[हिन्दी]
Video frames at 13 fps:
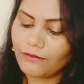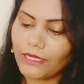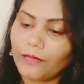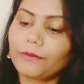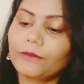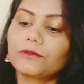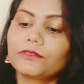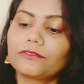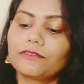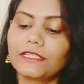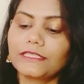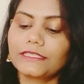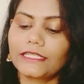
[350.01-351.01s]
वहाँ पे कुछ
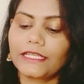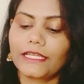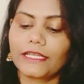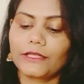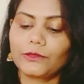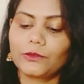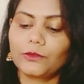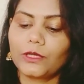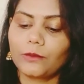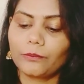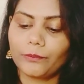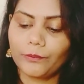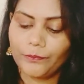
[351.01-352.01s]
फंक्शन है तो
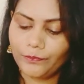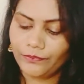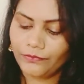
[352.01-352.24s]
हम